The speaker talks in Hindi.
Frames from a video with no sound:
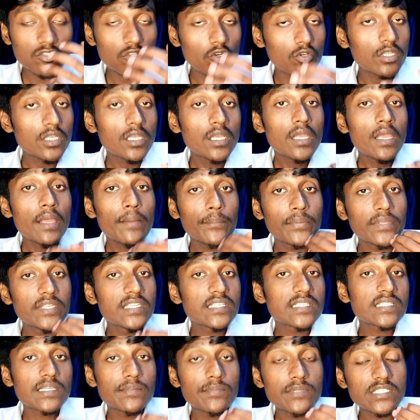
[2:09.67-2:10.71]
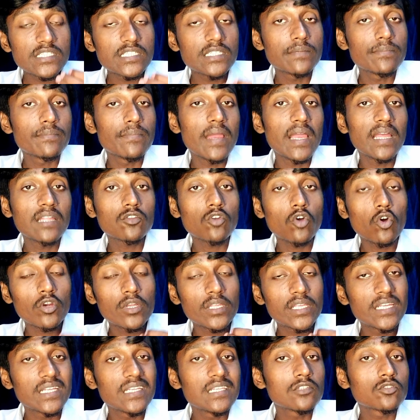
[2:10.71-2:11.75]
सॉरी फिजिक्स केमिस्ट्री मैथ
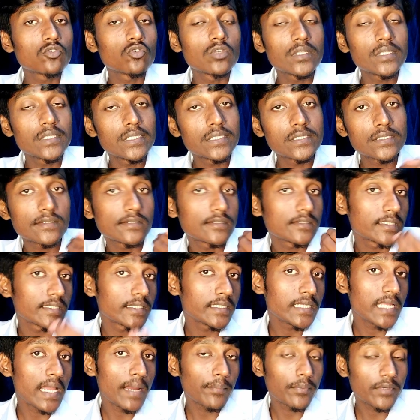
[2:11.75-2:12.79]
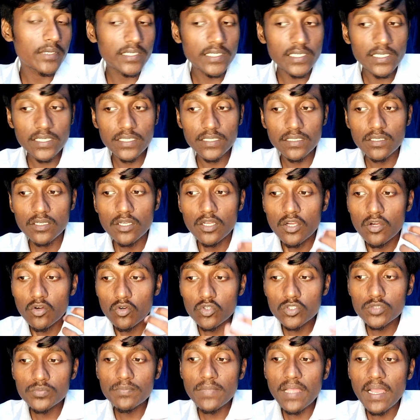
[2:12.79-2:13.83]
और इंग्लिश होना नेसेसरी आपकी ठीक है ना
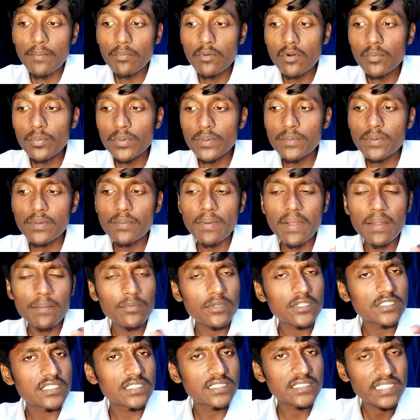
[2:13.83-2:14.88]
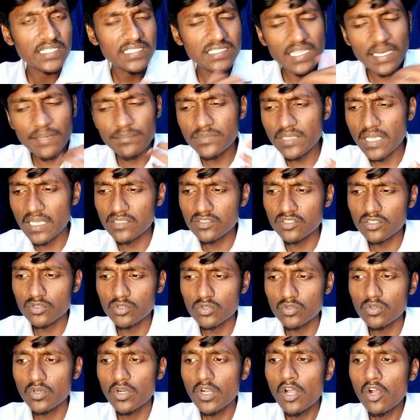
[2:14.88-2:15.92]
उसमें आपको फिफ्टी फाइव परसेंट है तो आप जा
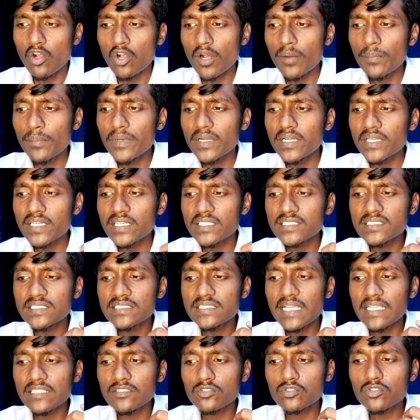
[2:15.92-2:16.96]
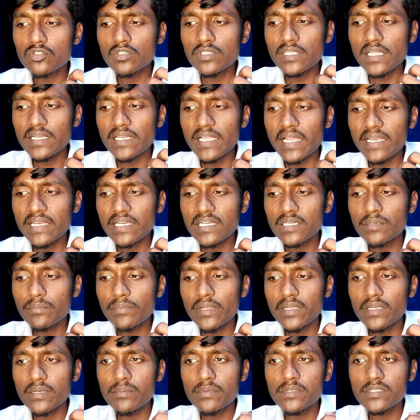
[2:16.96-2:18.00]
सकते हो कमेंट कैसे जा सकते हो या डायरेक्ट
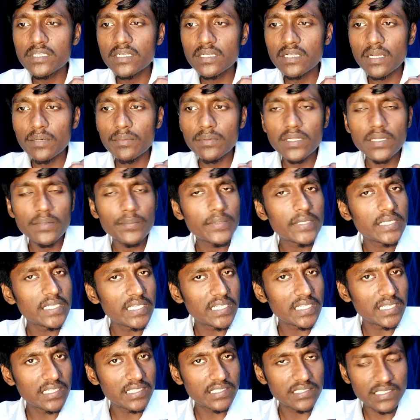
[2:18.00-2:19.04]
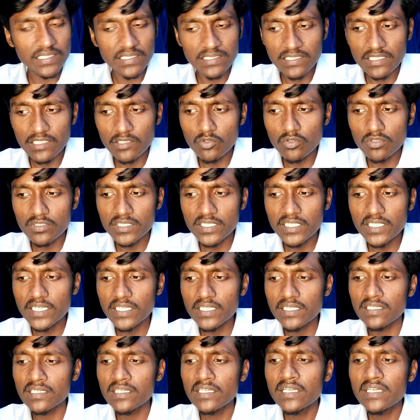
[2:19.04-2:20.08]
भी एडमिशन कभी कभी ले लेते हैं ये लोग ठीक
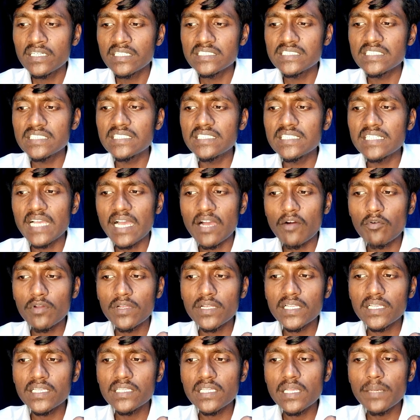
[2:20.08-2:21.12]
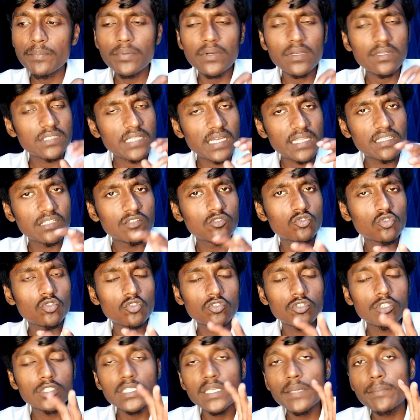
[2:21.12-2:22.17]
है ना ये दिखावे के लिए पर ज़्यादा
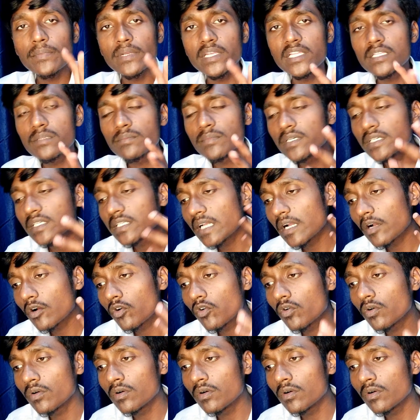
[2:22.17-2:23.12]
जो होती है मैनेजमेंट या